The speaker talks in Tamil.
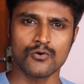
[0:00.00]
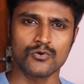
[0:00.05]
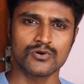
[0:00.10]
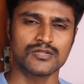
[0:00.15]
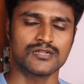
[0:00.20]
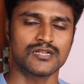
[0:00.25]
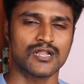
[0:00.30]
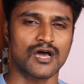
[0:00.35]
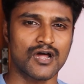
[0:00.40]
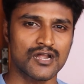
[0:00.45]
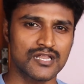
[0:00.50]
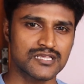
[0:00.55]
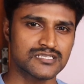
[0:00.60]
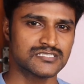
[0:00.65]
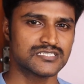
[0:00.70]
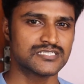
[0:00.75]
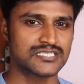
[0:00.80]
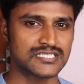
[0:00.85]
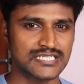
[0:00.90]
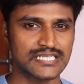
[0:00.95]
ஒரு
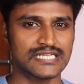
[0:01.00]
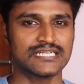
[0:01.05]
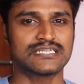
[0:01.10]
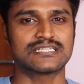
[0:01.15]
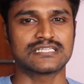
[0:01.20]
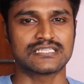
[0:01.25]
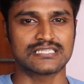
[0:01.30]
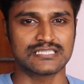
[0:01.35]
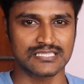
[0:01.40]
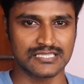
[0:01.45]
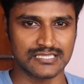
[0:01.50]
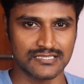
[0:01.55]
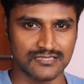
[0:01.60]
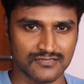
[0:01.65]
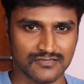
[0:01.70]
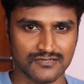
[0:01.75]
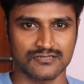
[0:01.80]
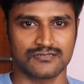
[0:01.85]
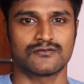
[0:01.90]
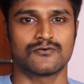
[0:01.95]
நாலஞ்சு ஸ்ட்ரீட்
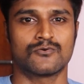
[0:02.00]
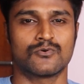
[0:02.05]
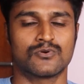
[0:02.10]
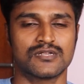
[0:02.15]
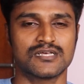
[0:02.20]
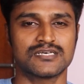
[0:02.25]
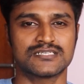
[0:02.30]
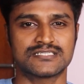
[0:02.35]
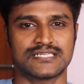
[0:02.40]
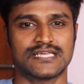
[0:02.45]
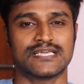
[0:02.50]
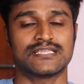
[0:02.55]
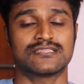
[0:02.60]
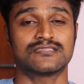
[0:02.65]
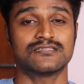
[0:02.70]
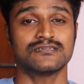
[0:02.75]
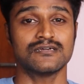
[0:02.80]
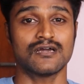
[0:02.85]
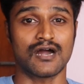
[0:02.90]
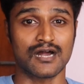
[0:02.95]
ஒன்றா
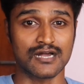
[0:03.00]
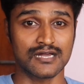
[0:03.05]
சேர்த்து